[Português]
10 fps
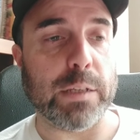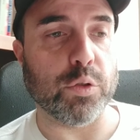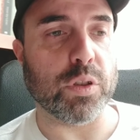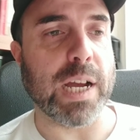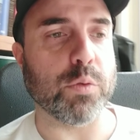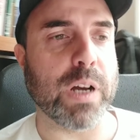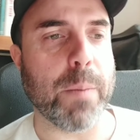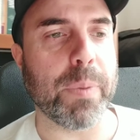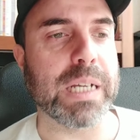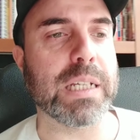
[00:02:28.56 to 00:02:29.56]
Assustado, o
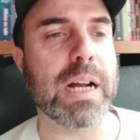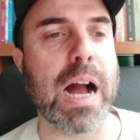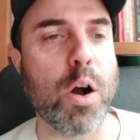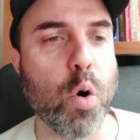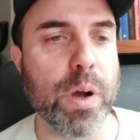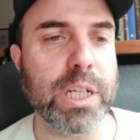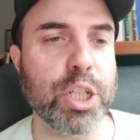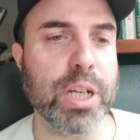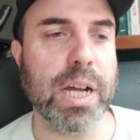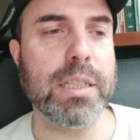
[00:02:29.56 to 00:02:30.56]
rapaz agarrou a
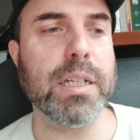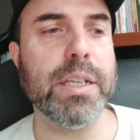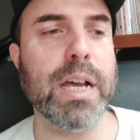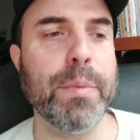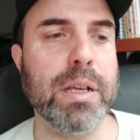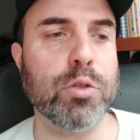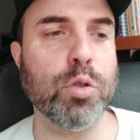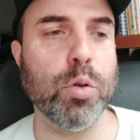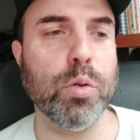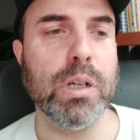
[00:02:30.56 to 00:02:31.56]
enxada e
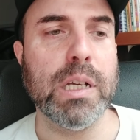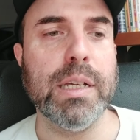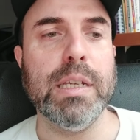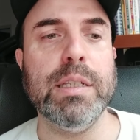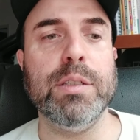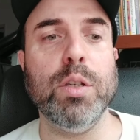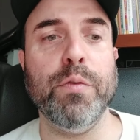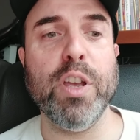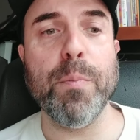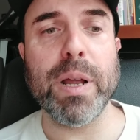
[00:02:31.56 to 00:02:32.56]
ameaçou: Se
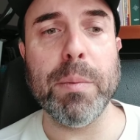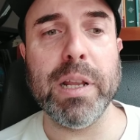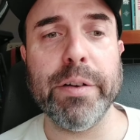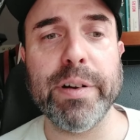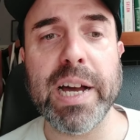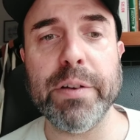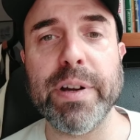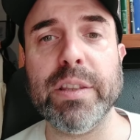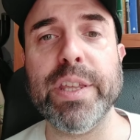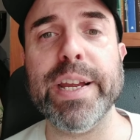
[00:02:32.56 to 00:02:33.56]
veio para me levar,
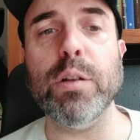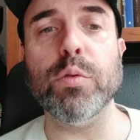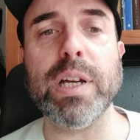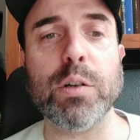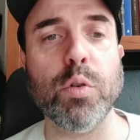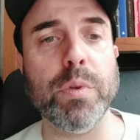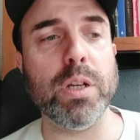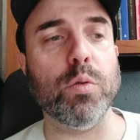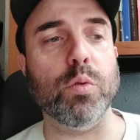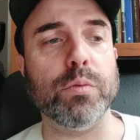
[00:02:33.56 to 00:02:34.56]
vai ter que lutar
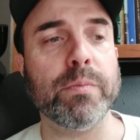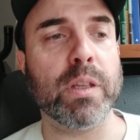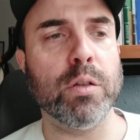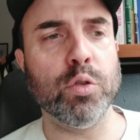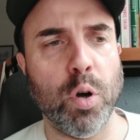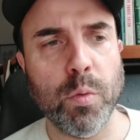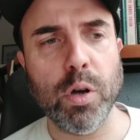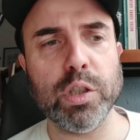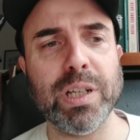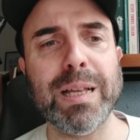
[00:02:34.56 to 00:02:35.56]
comigo. Sou
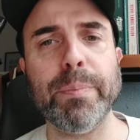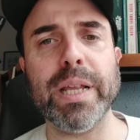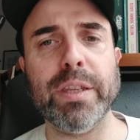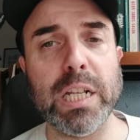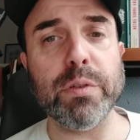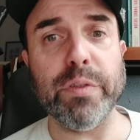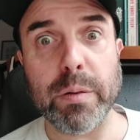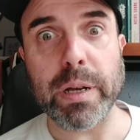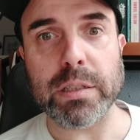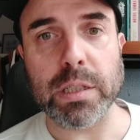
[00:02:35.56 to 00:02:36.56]
moço e ainda pretendo
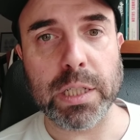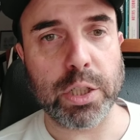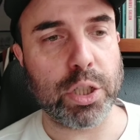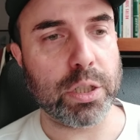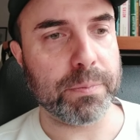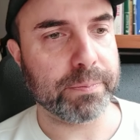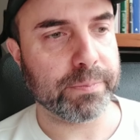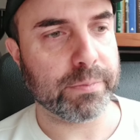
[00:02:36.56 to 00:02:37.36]
viver bastante.